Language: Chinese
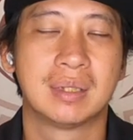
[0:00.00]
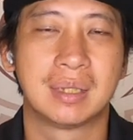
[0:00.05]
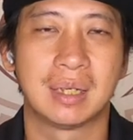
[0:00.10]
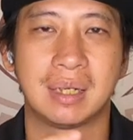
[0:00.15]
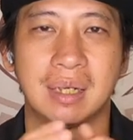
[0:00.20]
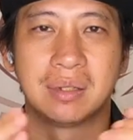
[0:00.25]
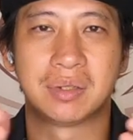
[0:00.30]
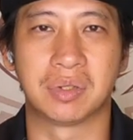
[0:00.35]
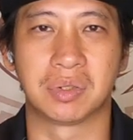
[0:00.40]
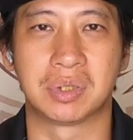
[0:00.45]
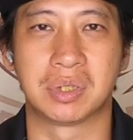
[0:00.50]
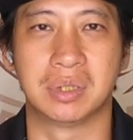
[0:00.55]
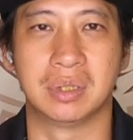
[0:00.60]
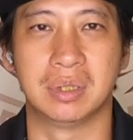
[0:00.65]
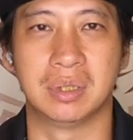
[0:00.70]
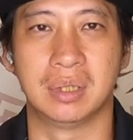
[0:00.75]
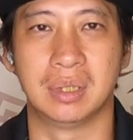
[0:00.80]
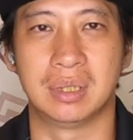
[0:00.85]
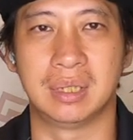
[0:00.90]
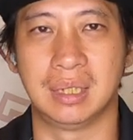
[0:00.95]
这个就
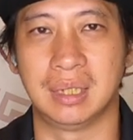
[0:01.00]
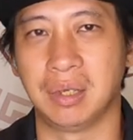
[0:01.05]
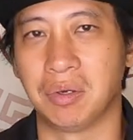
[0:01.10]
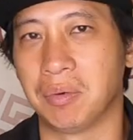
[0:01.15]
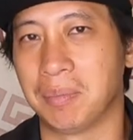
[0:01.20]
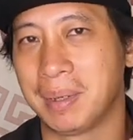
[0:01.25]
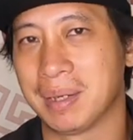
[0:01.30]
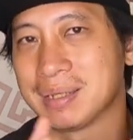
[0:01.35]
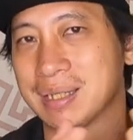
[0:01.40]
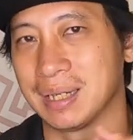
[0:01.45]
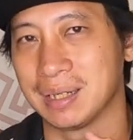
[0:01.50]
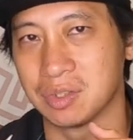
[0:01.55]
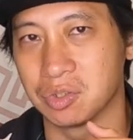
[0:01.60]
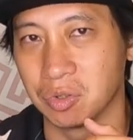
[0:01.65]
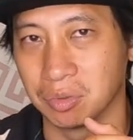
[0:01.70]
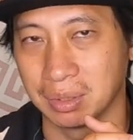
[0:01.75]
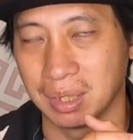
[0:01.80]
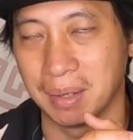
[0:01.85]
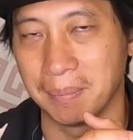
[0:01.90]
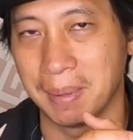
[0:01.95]
是今天我们要讲的
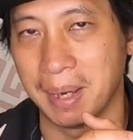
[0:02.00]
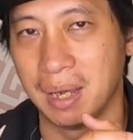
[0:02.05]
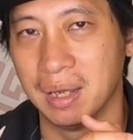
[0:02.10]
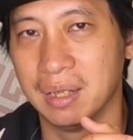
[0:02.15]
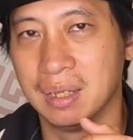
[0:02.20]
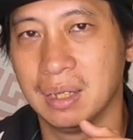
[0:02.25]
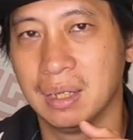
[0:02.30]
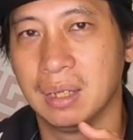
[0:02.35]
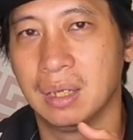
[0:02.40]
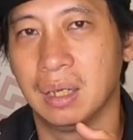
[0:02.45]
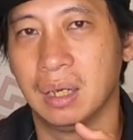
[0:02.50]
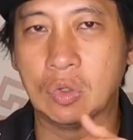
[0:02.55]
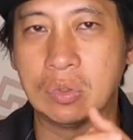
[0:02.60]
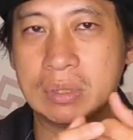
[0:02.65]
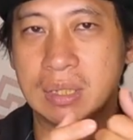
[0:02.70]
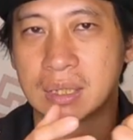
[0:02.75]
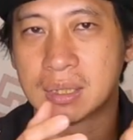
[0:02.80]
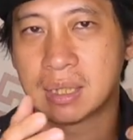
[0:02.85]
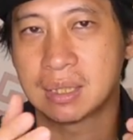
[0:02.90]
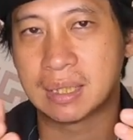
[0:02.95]
重点嘛。
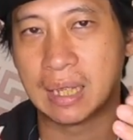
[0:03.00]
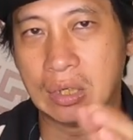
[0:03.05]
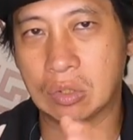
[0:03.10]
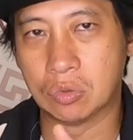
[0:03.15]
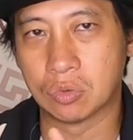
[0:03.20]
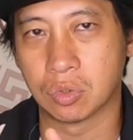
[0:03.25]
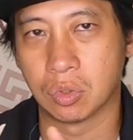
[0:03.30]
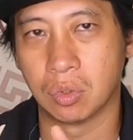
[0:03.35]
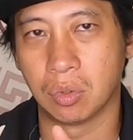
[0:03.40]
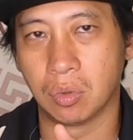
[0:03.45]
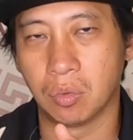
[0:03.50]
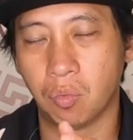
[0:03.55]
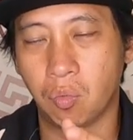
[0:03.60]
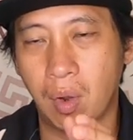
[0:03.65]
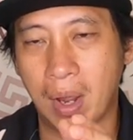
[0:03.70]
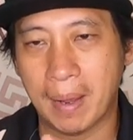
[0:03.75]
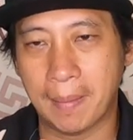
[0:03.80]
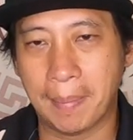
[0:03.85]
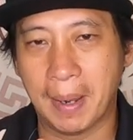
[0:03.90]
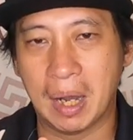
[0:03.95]
通常在山路中
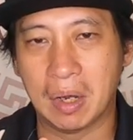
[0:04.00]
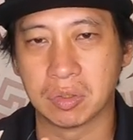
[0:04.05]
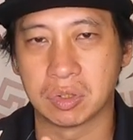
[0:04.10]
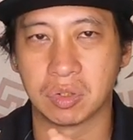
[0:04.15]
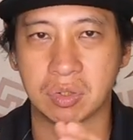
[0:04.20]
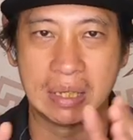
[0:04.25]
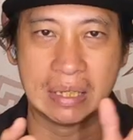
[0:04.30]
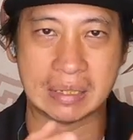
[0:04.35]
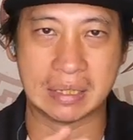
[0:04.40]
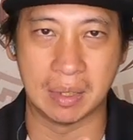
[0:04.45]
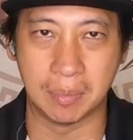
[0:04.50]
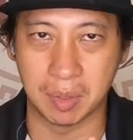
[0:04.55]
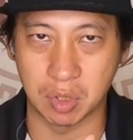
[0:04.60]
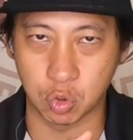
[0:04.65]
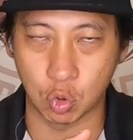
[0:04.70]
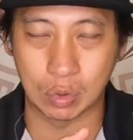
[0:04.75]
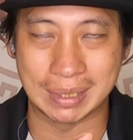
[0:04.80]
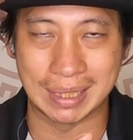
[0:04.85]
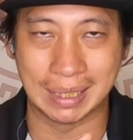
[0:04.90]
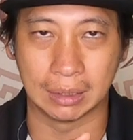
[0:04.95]
外抛，就像前面
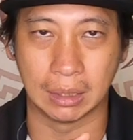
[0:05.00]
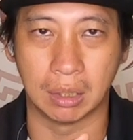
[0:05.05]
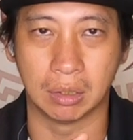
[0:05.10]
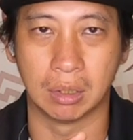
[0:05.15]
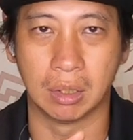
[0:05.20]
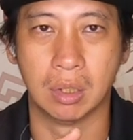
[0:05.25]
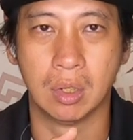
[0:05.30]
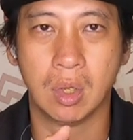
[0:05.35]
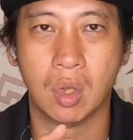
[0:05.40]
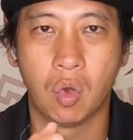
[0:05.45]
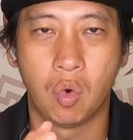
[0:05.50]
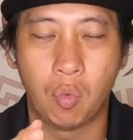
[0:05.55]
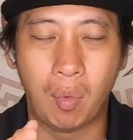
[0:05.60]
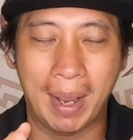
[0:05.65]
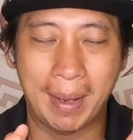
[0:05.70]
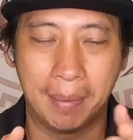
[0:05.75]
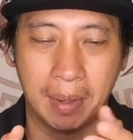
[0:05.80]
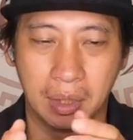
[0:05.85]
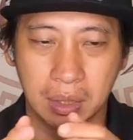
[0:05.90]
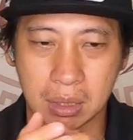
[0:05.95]
讲到的，
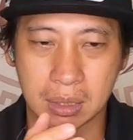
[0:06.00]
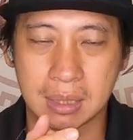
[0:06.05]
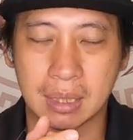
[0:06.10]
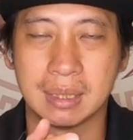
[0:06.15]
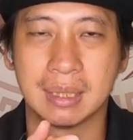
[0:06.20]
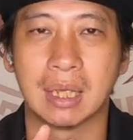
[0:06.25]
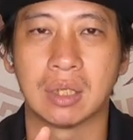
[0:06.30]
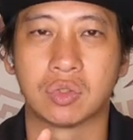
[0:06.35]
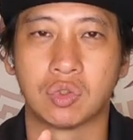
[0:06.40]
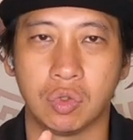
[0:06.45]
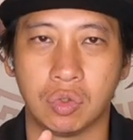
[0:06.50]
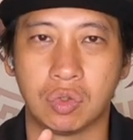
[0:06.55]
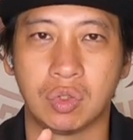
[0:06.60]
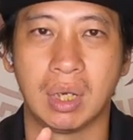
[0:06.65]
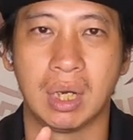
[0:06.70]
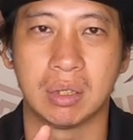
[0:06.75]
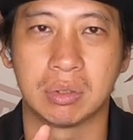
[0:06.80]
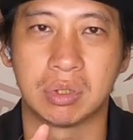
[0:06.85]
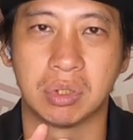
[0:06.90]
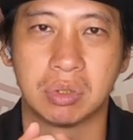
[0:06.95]
外抛的现象最
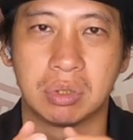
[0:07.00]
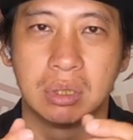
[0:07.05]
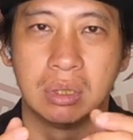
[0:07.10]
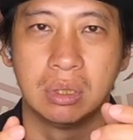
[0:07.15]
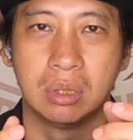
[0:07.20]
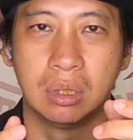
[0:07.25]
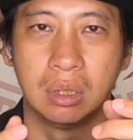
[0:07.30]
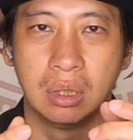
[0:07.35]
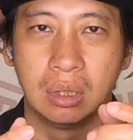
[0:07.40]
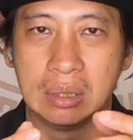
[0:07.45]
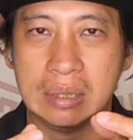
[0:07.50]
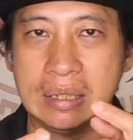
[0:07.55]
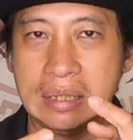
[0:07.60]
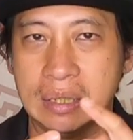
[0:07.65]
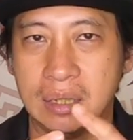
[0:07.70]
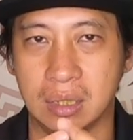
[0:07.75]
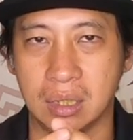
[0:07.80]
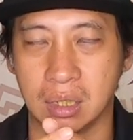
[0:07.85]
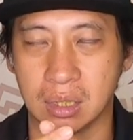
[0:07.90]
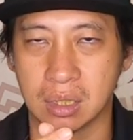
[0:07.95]
主要就是第
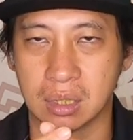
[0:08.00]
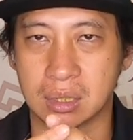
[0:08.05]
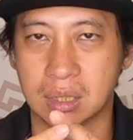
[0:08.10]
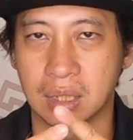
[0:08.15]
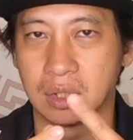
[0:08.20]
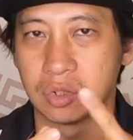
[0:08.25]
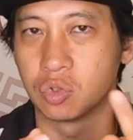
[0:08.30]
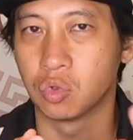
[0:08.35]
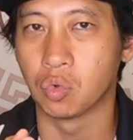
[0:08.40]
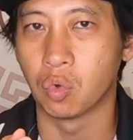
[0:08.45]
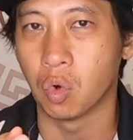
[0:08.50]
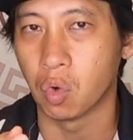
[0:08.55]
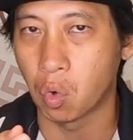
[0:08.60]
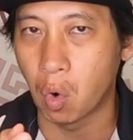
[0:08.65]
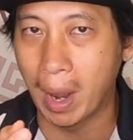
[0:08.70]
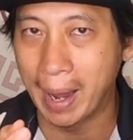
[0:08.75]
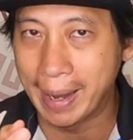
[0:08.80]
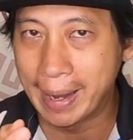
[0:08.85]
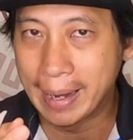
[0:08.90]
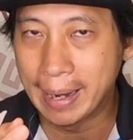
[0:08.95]
一年的车速过
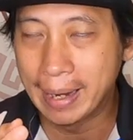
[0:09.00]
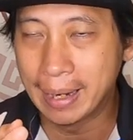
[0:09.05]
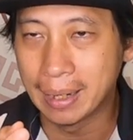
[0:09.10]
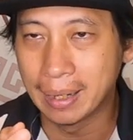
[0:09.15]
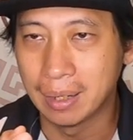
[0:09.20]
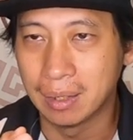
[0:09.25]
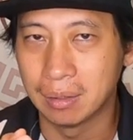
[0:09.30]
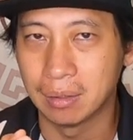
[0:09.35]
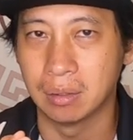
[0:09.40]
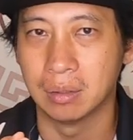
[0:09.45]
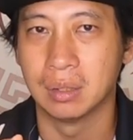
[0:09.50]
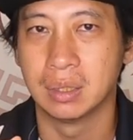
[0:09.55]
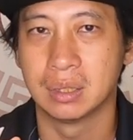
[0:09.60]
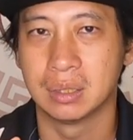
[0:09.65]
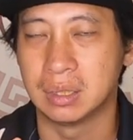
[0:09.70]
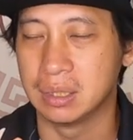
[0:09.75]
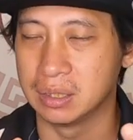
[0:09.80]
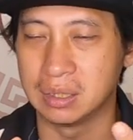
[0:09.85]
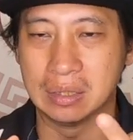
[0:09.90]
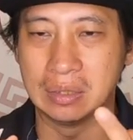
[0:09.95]
快哦。
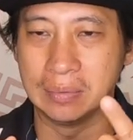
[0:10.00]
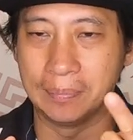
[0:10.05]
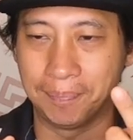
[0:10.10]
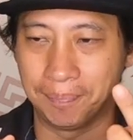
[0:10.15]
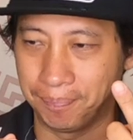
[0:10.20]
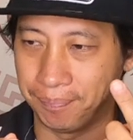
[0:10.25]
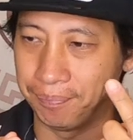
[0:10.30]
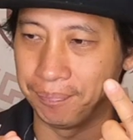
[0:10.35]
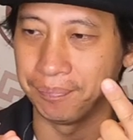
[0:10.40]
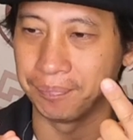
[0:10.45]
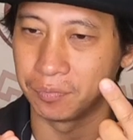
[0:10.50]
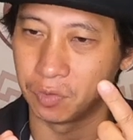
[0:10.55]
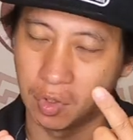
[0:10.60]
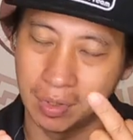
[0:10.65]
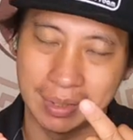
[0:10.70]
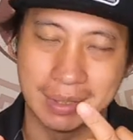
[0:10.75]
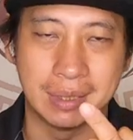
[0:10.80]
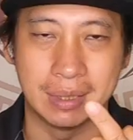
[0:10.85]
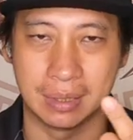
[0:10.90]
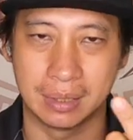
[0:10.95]
其实，嗯，
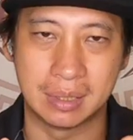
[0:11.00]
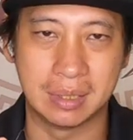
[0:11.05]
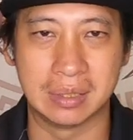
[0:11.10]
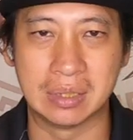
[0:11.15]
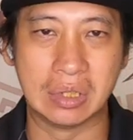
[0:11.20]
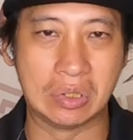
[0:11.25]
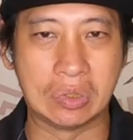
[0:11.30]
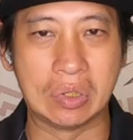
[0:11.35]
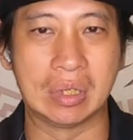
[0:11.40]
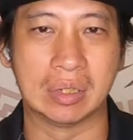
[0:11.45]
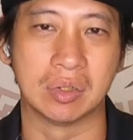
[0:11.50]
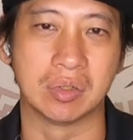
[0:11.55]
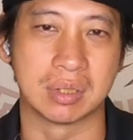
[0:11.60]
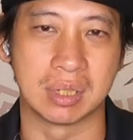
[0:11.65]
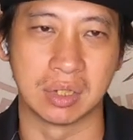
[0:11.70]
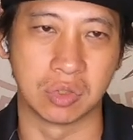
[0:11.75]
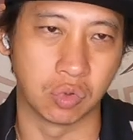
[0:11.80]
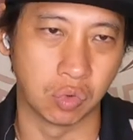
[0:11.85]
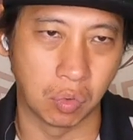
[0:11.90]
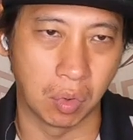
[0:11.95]
对其其实很重要都
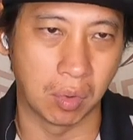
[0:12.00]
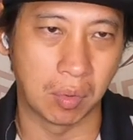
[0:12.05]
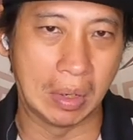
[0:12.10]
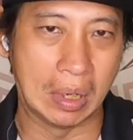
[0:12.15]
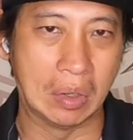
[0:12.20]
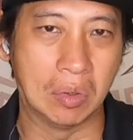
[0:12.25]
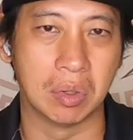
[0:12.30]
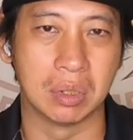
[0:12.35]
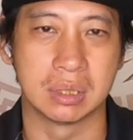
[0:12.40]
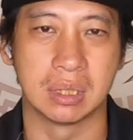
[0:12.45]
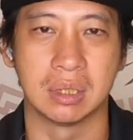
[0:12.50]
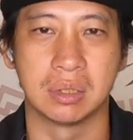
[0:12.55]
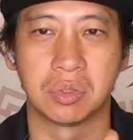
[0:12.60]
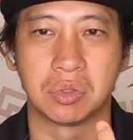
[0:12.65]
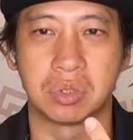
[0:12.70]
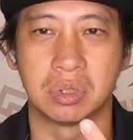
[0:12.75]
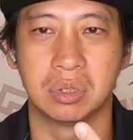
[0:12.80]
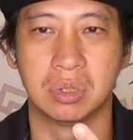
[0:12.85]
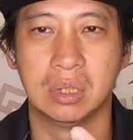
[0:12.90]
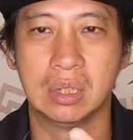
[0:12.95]
是车速过快，或者就
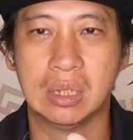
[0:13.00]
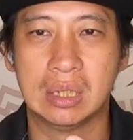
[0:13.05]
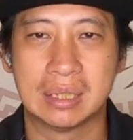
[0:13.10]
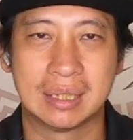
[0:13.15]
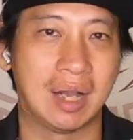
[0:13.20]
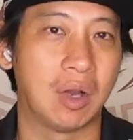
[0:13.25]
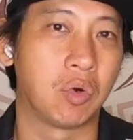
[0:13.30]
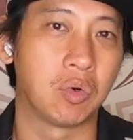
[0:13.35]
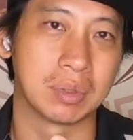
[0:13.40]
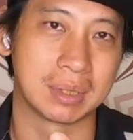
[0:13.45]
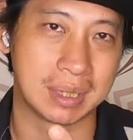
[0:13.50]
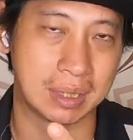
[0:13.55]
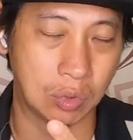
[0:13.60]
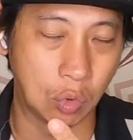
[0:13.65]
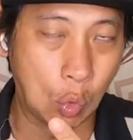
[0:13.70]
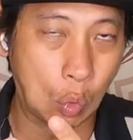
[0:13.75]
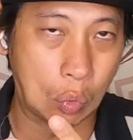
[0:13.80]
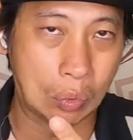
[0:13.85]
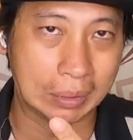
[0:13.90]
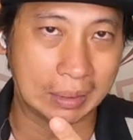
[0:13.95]
是操控失
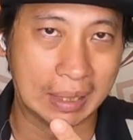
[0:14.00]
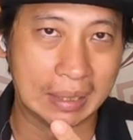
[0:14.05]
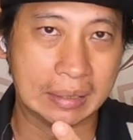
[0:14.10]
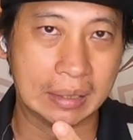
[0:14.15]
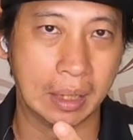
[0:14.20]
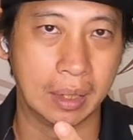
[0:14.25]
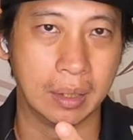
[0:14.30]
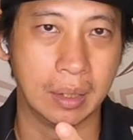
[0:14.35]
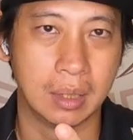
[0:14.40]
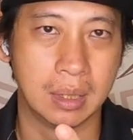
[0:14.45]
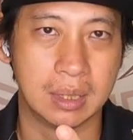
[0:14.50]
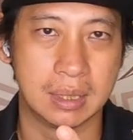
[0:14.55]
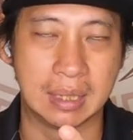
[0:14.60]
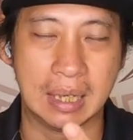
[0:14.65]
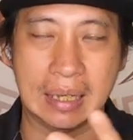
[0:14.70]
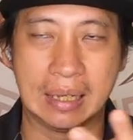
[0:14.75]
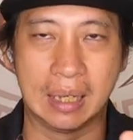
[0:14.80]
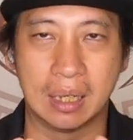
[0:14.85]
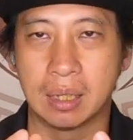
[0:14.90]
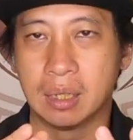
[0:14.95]
误等等，
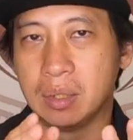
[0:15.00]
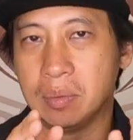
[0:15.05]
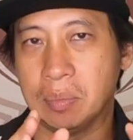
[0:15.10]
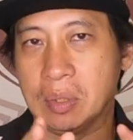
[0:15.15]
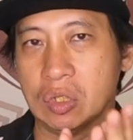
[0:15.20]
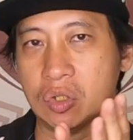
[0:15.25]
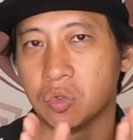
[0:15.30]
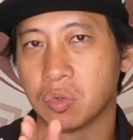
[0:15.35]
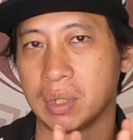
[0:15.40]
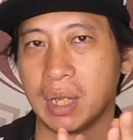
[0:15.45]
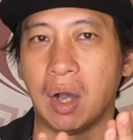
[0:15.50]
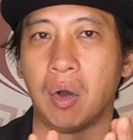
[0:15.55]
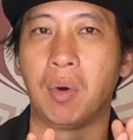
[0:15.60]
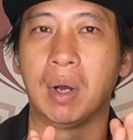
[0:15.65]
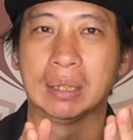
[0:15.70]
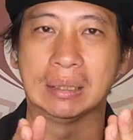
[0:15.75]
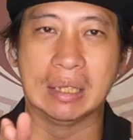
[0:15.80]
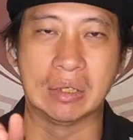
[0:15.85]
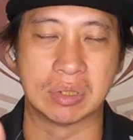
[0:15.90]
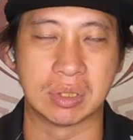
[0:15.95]
像那对影片中摇
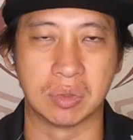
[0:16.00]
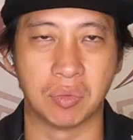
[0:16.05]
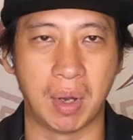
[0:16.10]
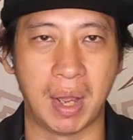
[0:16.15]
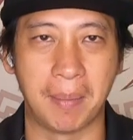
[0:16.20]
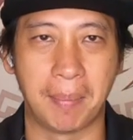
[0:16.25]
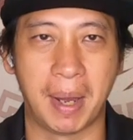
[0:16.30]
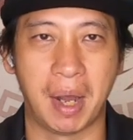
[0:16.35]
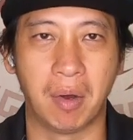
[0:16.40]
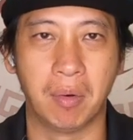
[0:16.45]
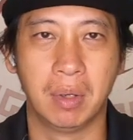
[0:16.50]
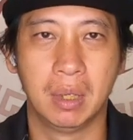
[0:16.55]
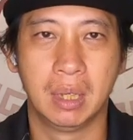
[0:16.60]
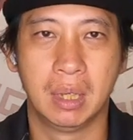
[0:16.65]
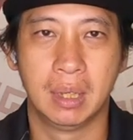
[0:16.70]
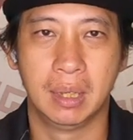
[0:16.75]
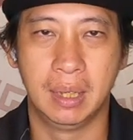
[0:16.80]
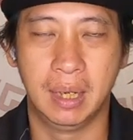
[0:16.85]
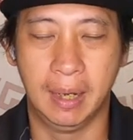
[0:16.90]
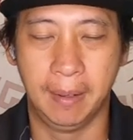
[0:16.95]
晃导致外抛。
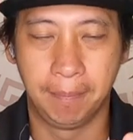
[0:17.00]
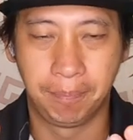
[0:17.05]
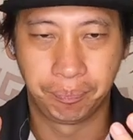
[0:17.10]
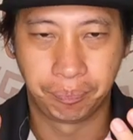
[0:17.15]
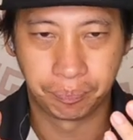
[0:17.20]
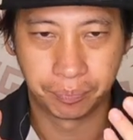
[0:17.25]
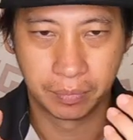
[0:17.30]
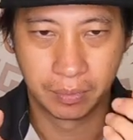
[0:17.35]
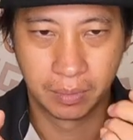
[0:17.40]
那